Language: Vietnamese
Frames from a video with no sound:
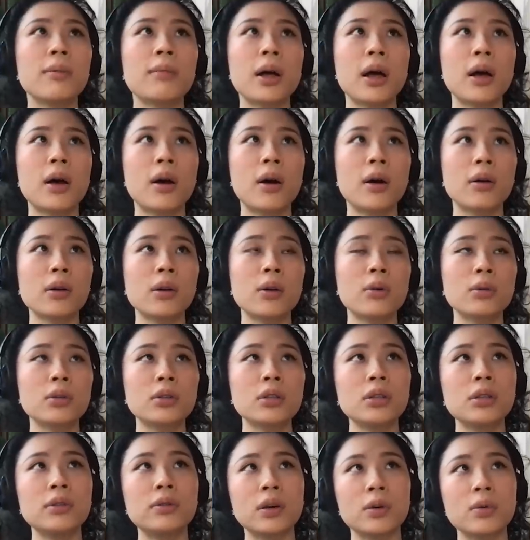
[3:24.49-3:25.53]
mà họ
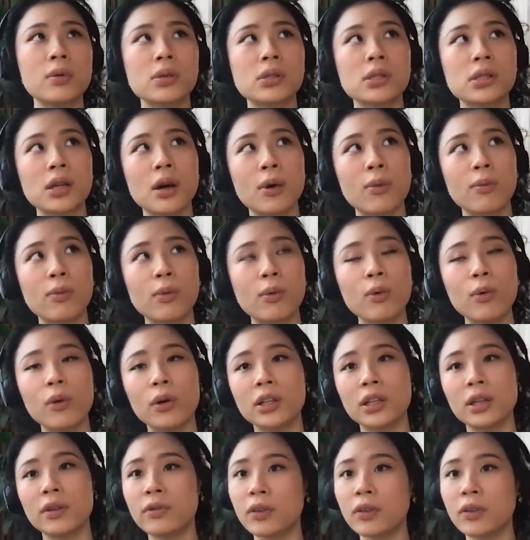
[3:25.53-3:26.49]
đầu tư vào cuộc sống của